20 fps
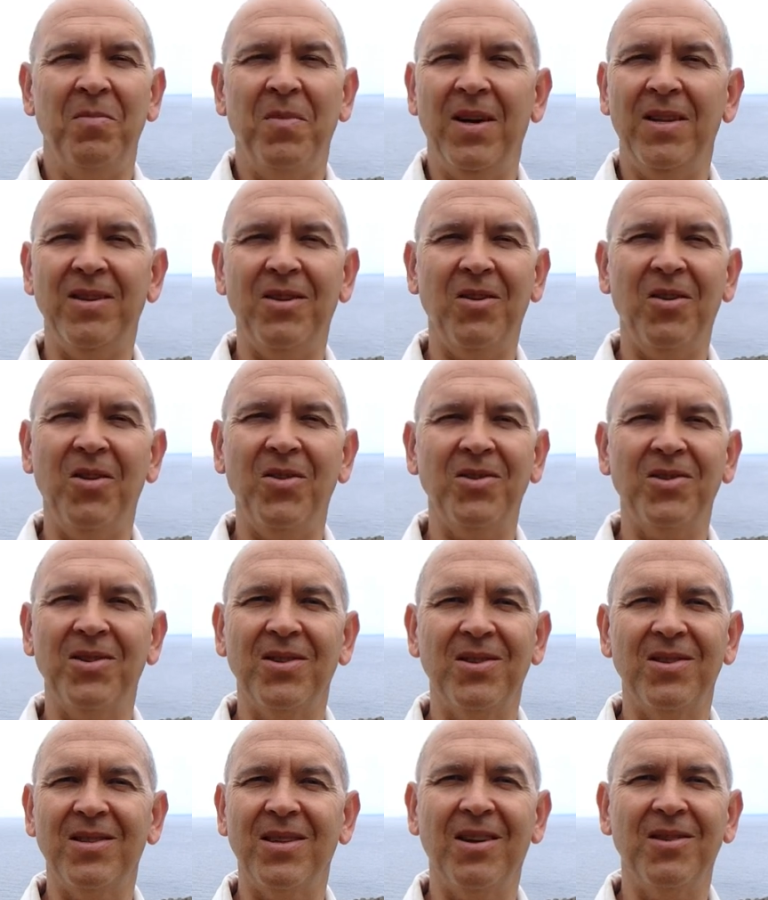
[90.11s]
Meter
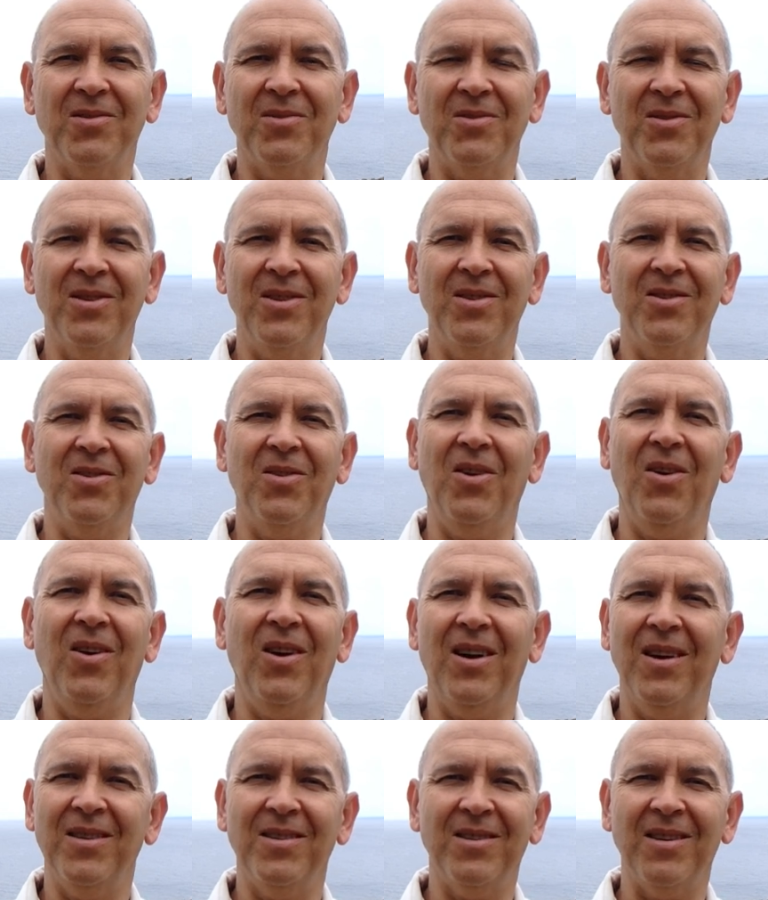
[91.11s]
höchstens, also nicht
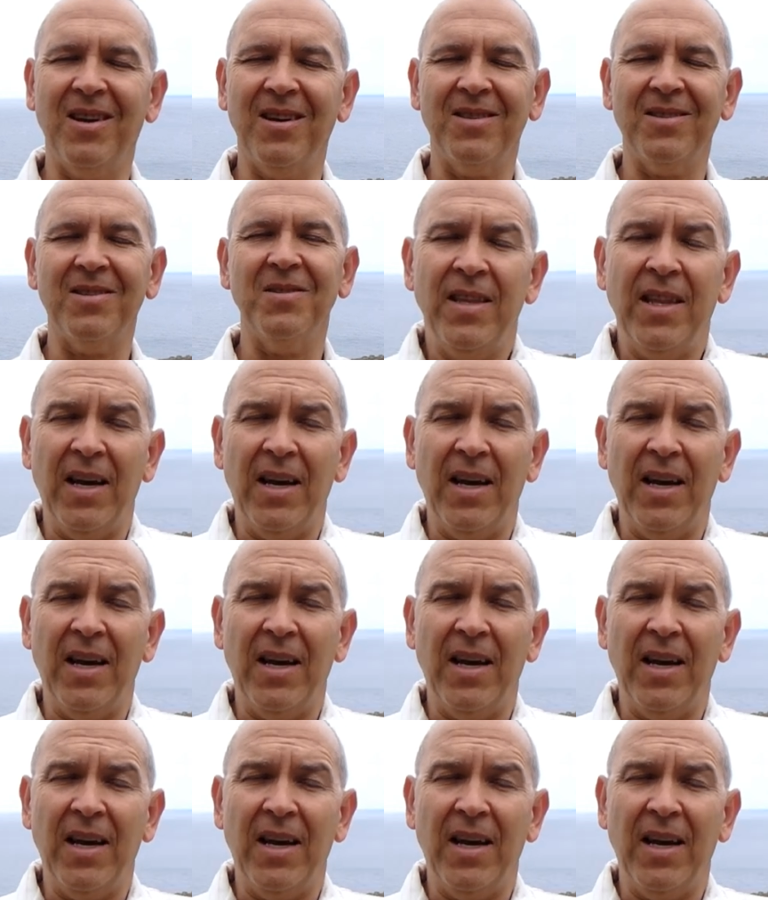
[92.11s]
höher als das.